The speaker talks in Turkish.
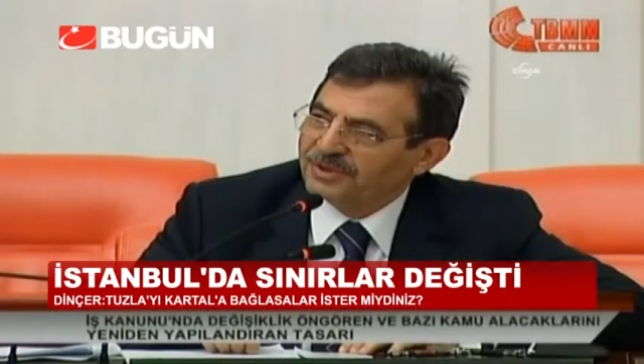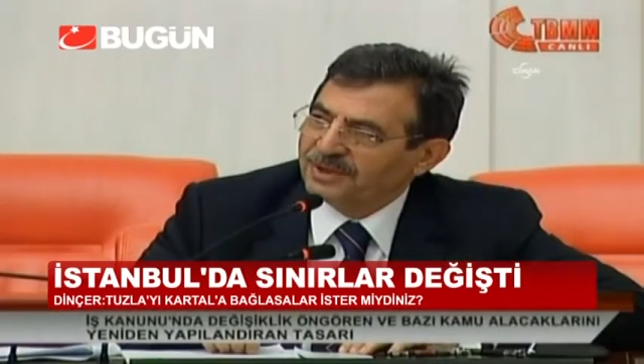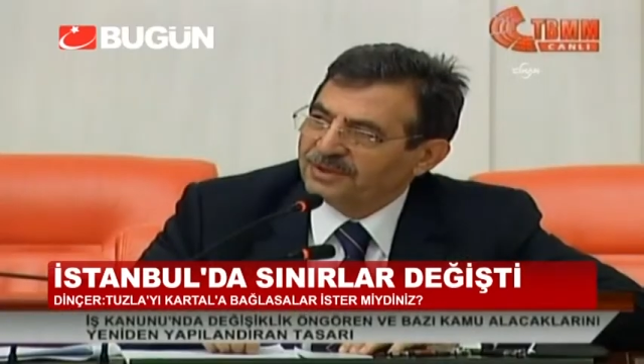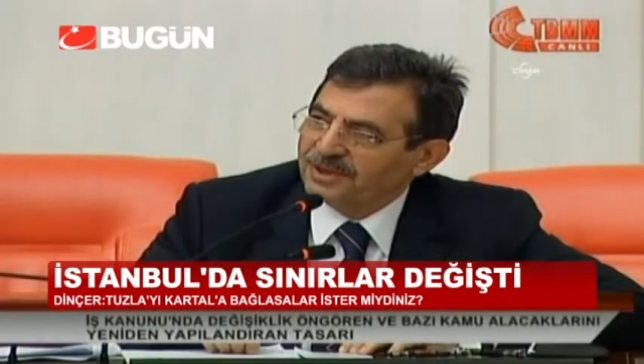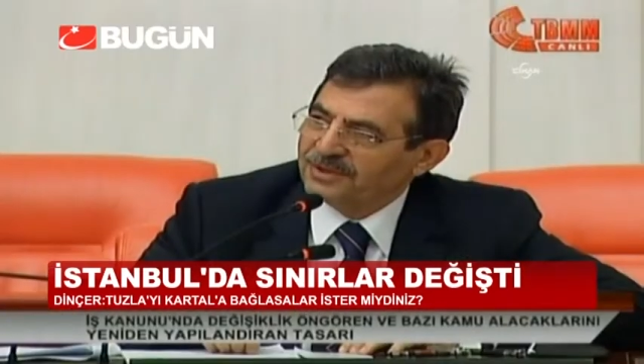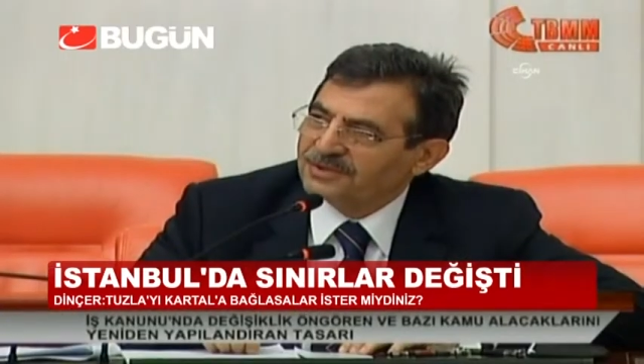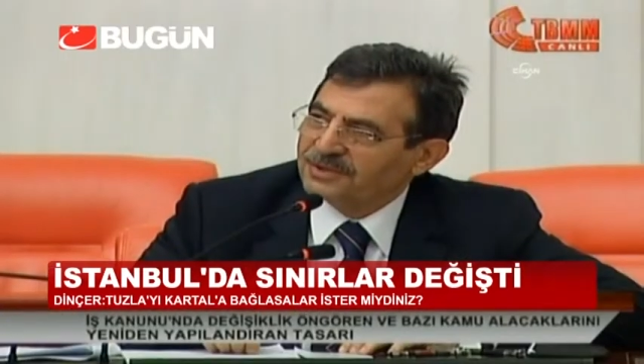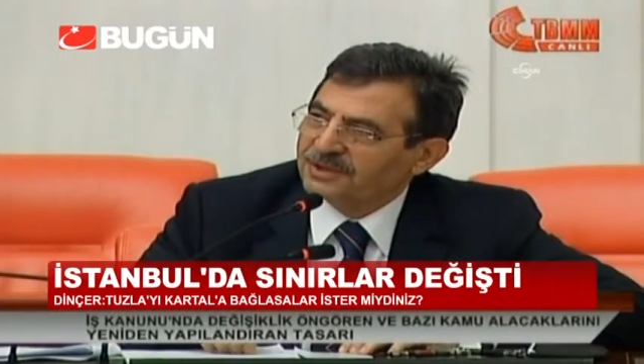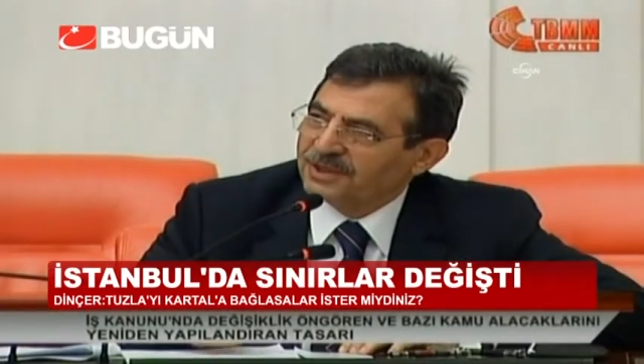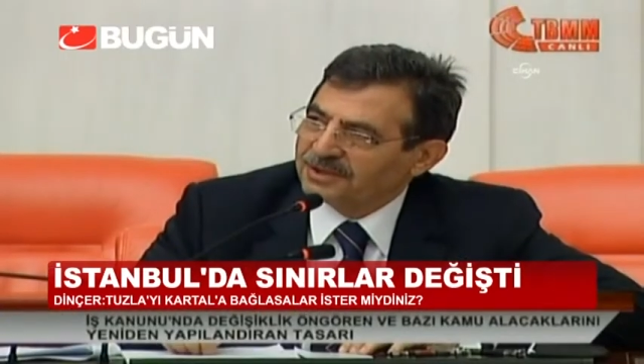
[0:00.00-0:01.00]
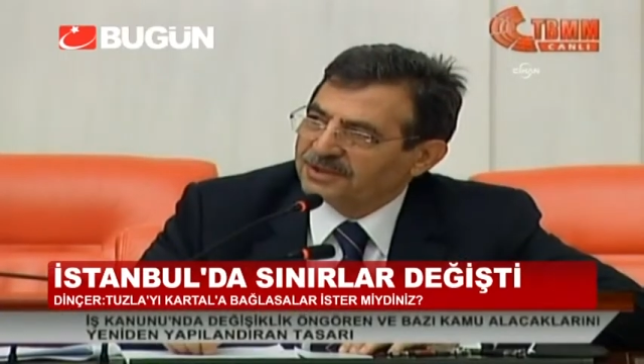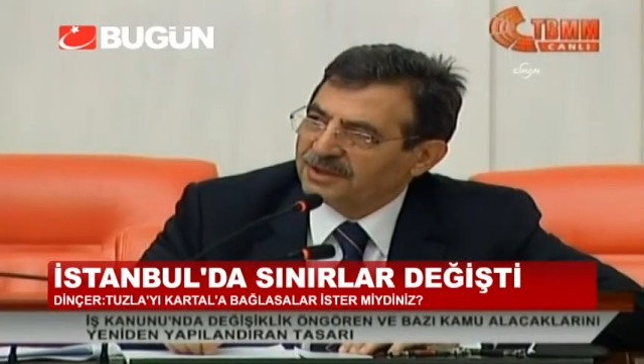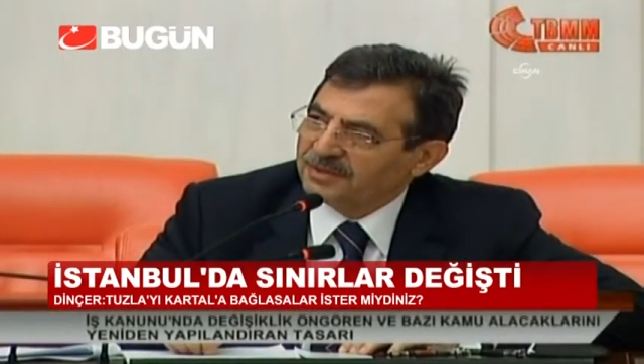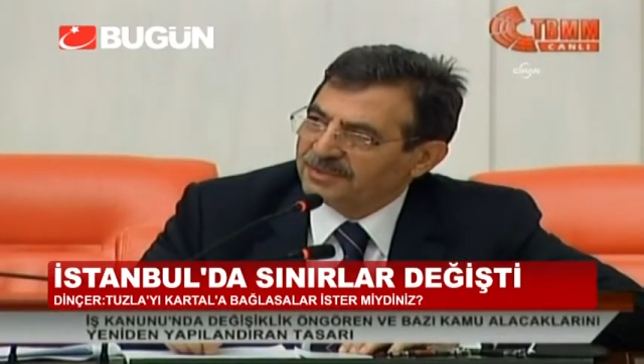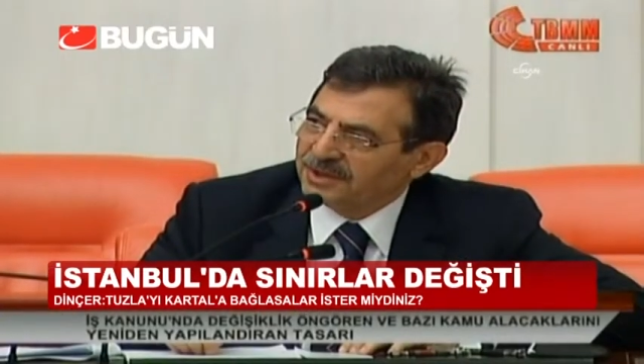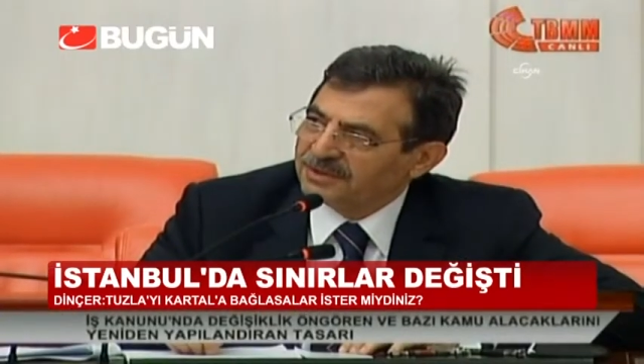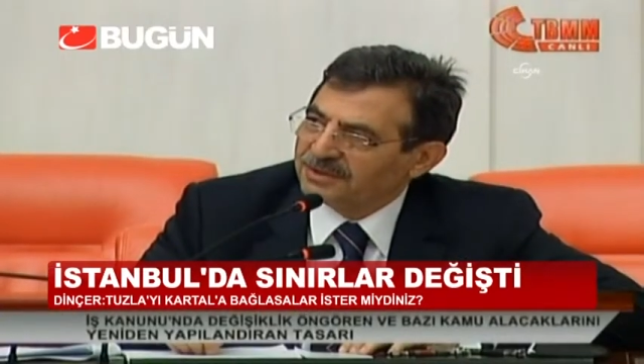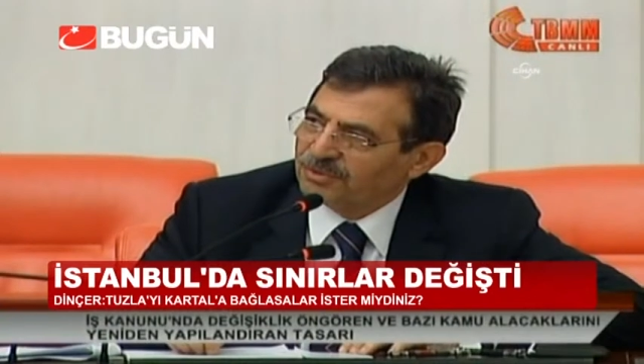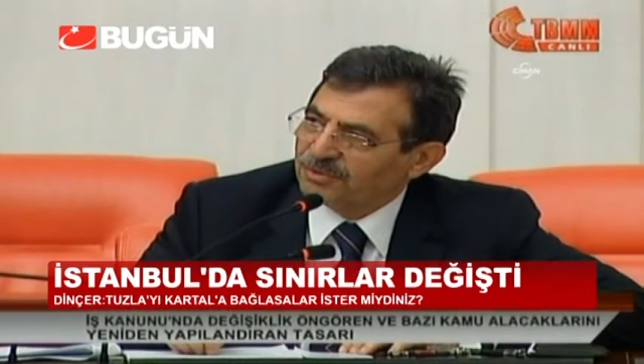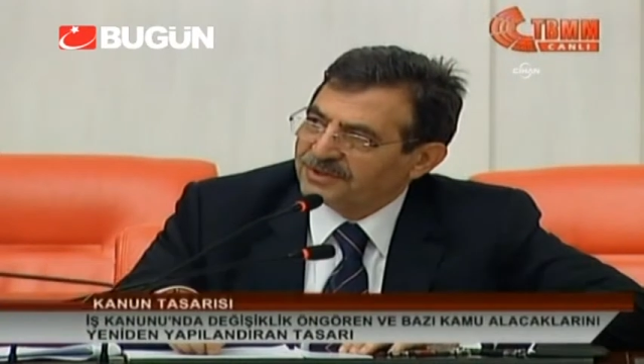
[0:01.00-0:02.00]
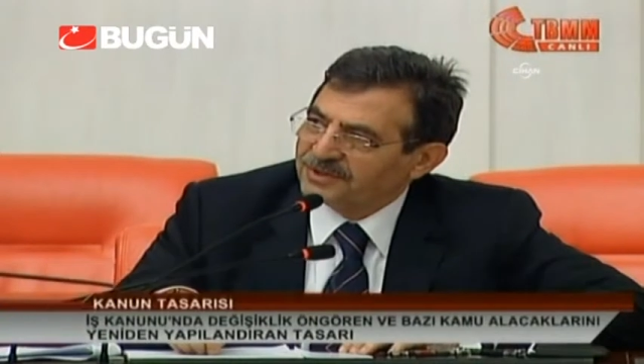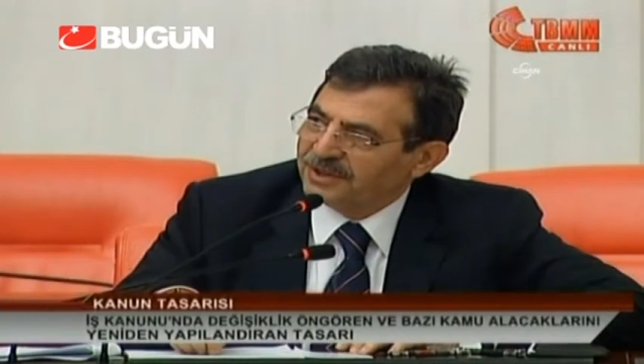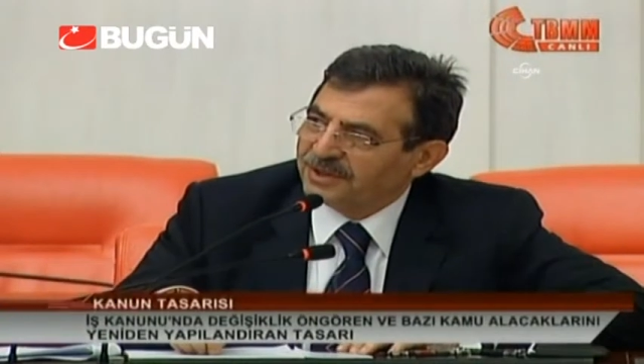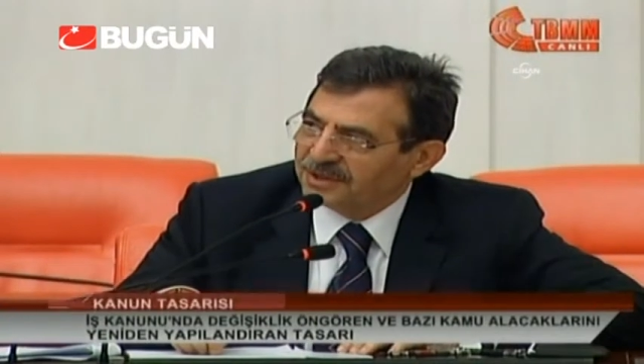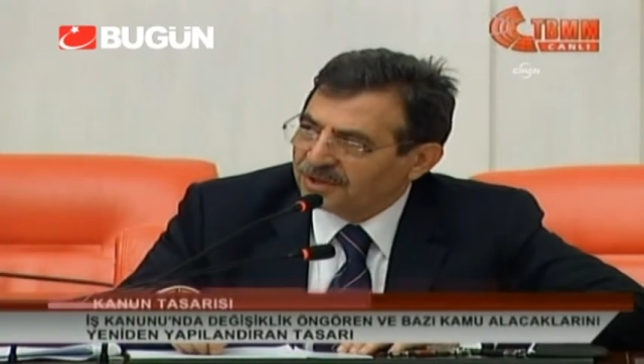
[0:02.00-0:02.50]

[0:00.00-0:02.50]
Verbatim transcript: Belediyesi'ni Kartal'a gönderselerdi